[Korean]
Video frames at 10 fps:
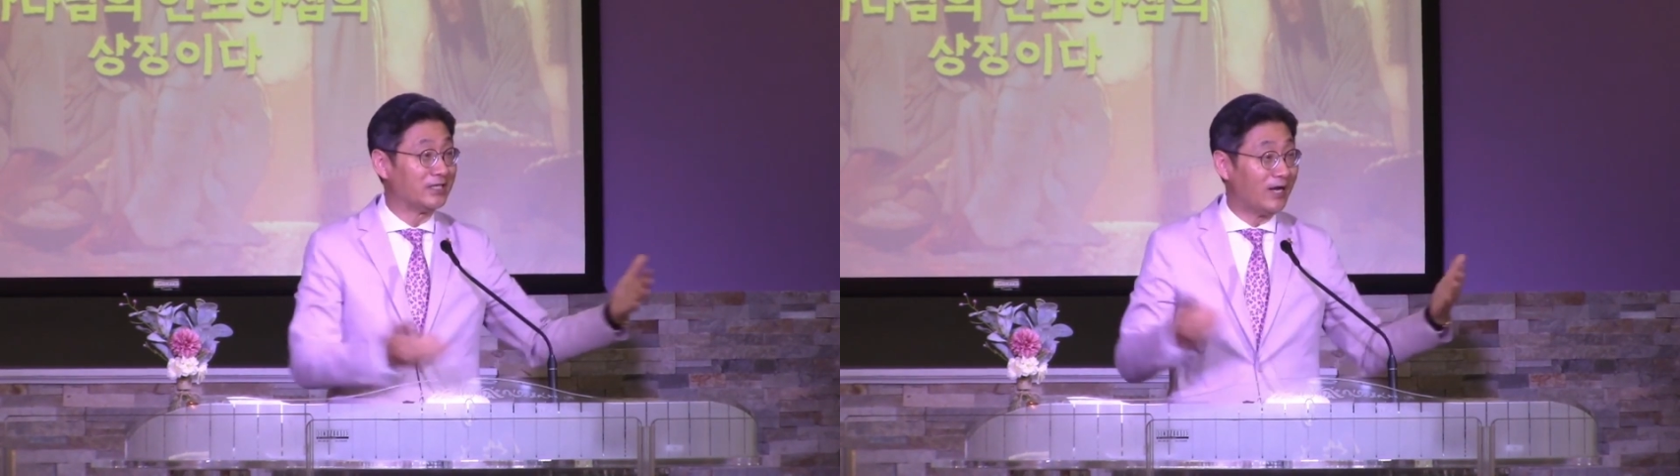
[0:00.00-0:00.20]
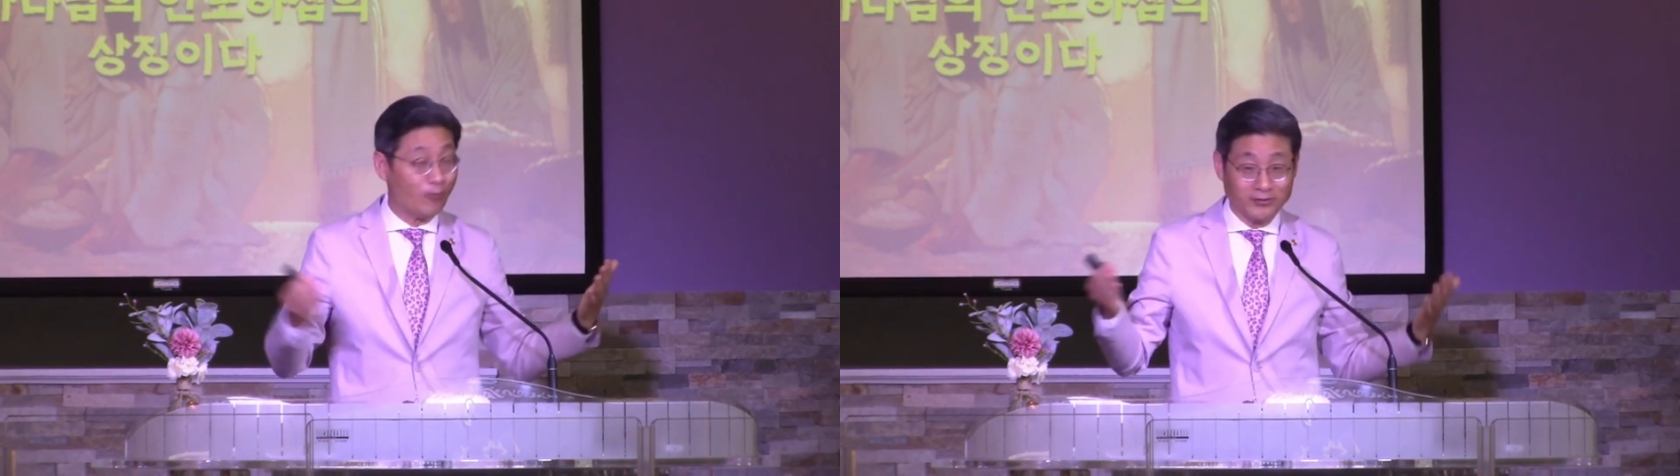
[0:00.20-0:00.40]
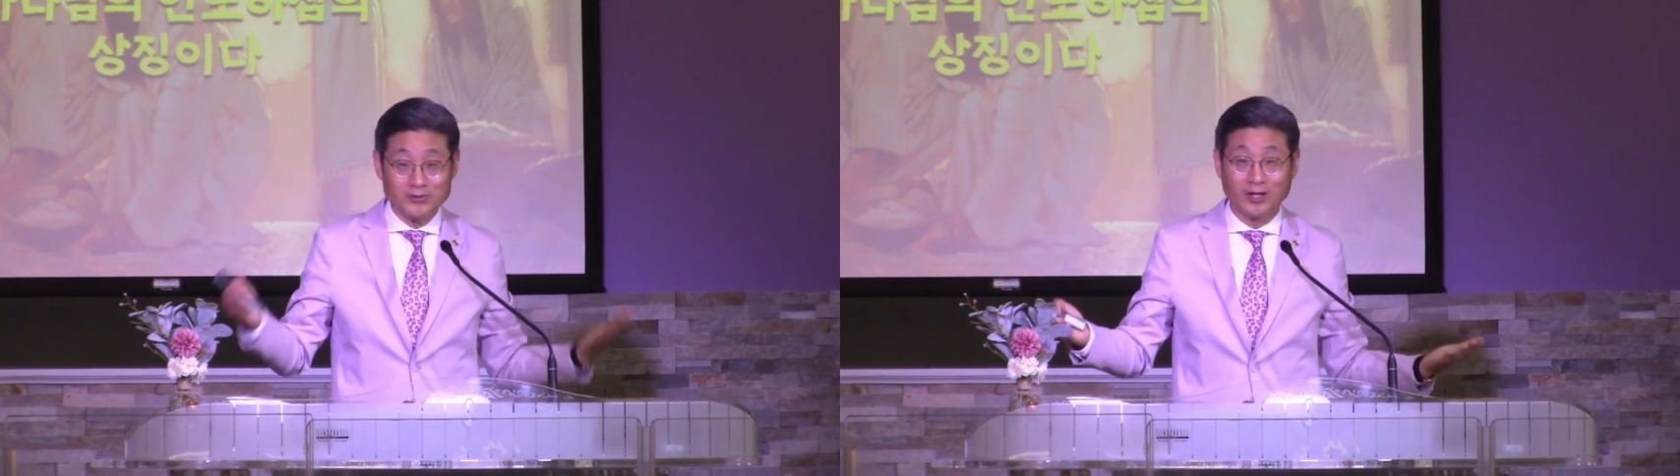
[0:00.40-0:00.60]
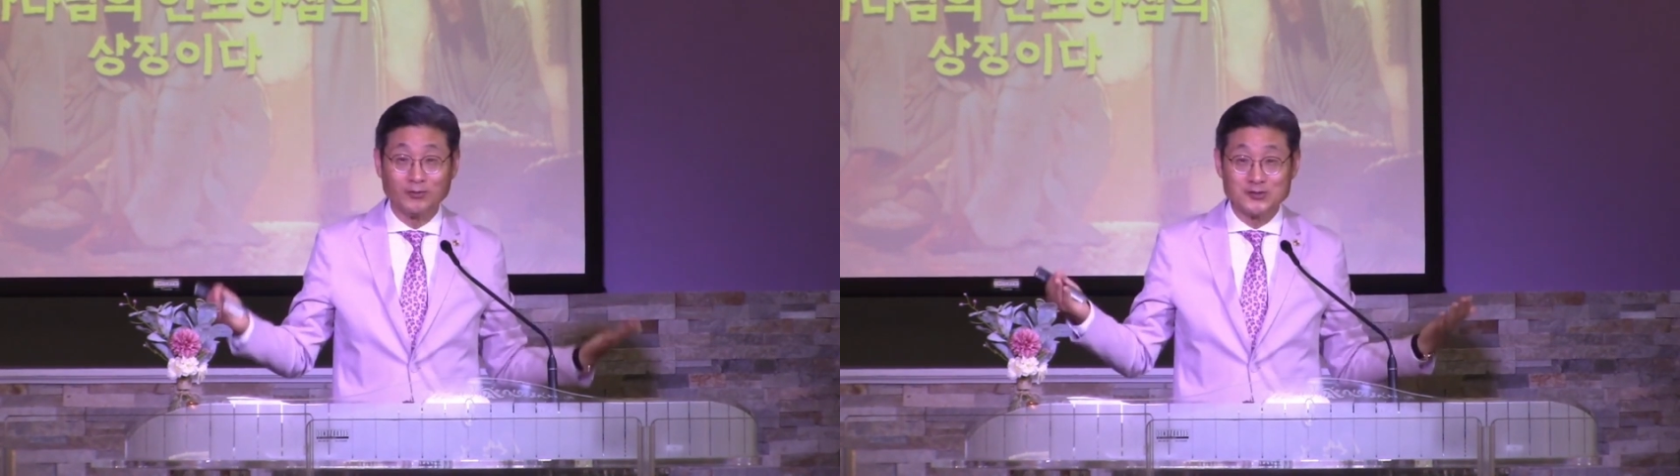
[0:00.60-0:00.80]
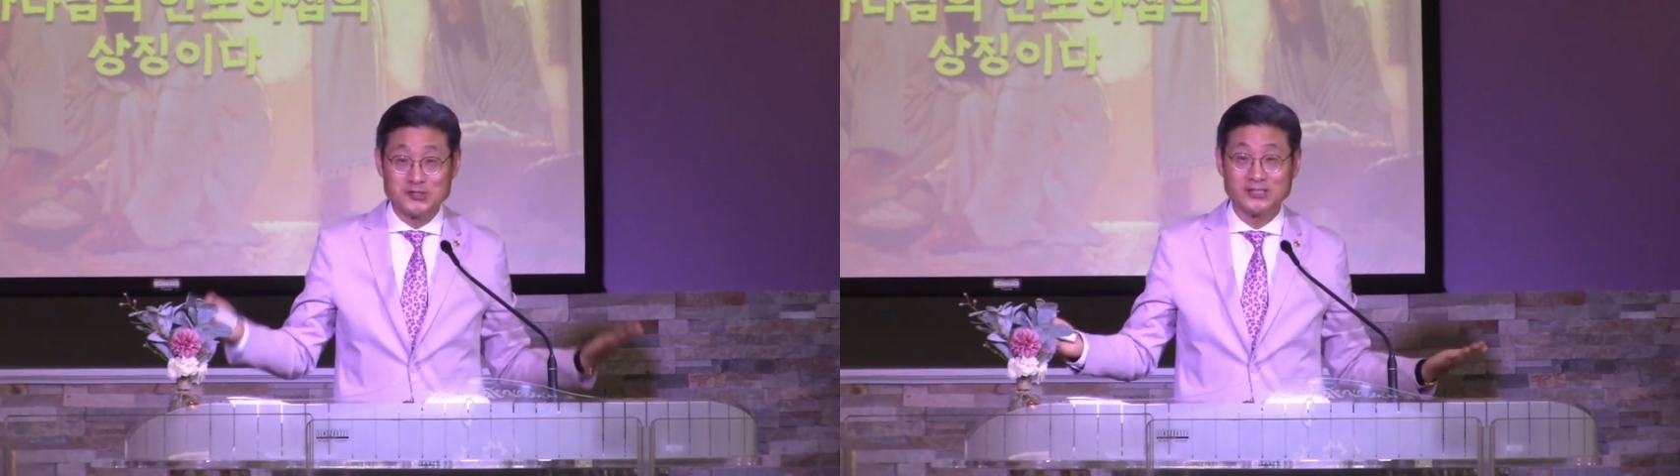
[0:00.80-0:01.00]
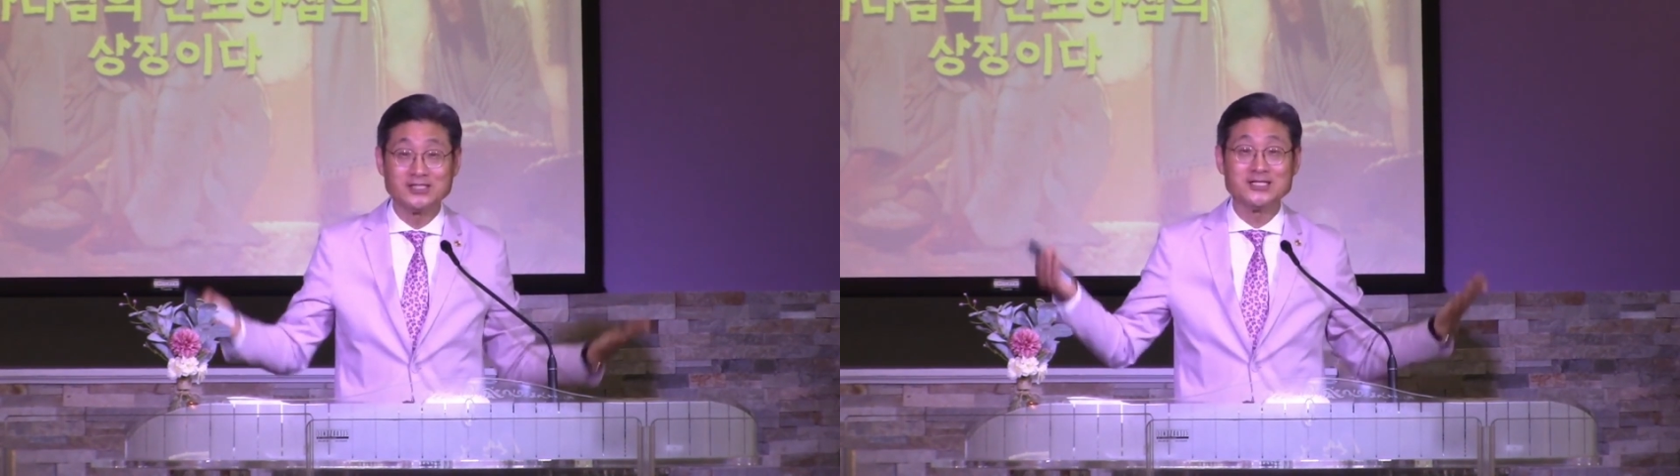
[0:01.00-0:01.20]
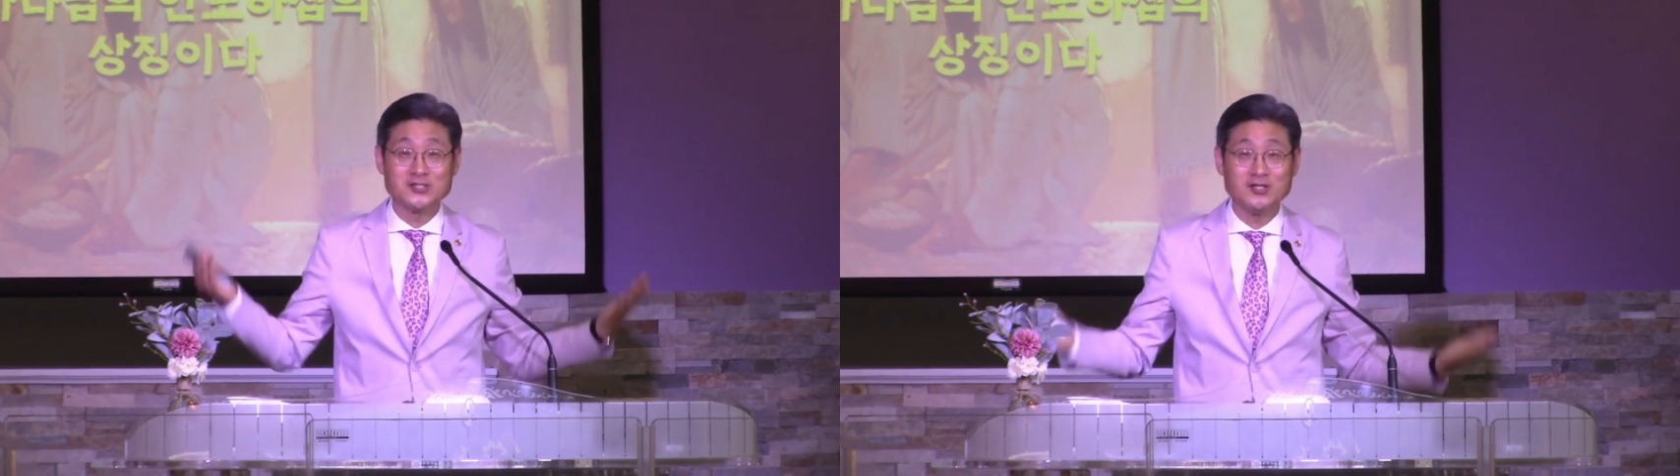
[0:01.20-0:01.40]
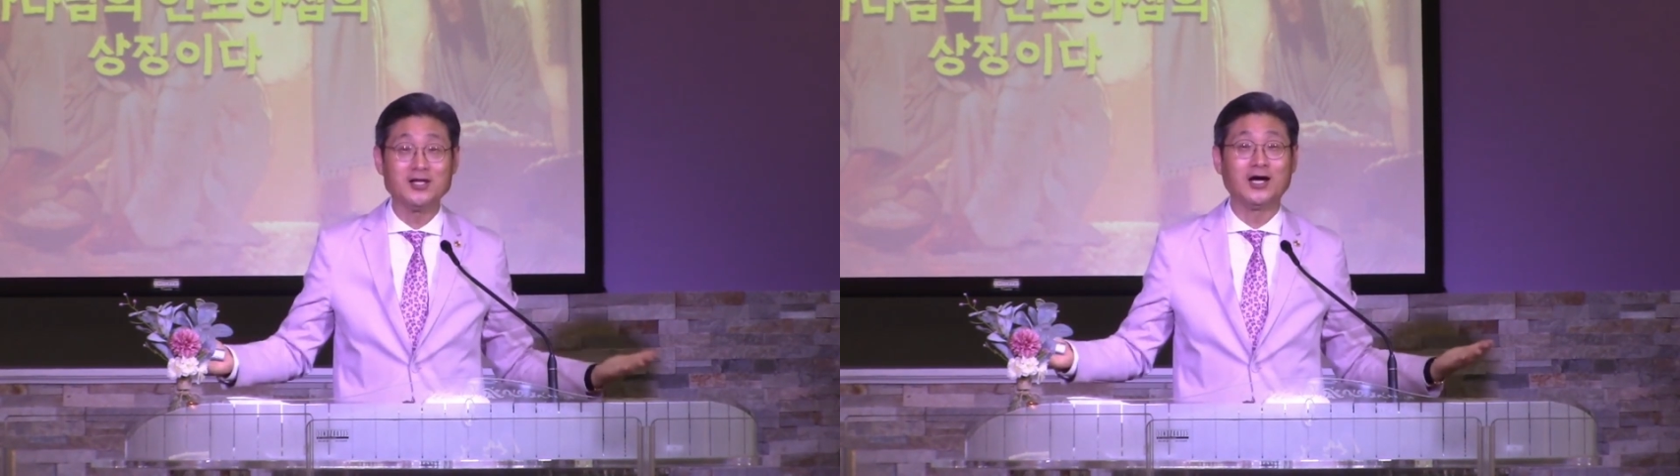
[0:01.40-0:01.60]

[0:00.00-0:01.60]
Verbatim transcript: 오늘 여러분 드시는 이 신령한